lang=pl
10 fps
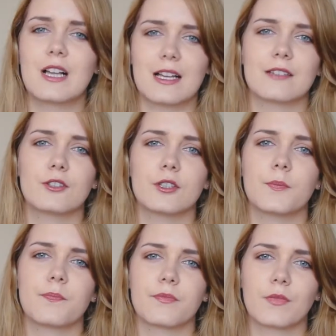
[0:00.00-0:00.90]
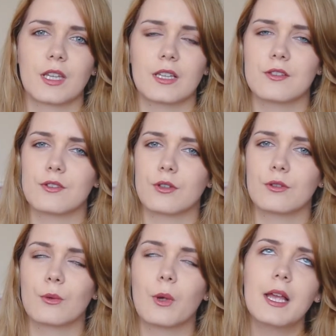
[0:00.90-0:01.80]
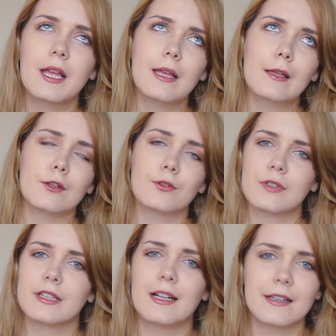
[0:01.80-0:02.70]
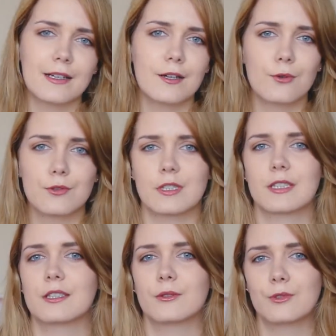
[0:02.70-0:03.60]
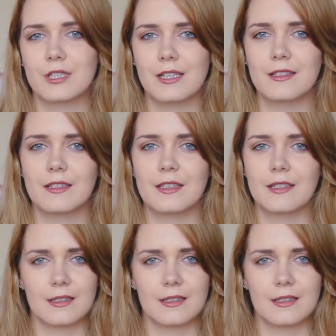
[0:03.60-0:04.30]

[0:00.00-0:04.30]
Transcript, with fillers: lato, mm, kiedy są juwenalia różnych uczelni,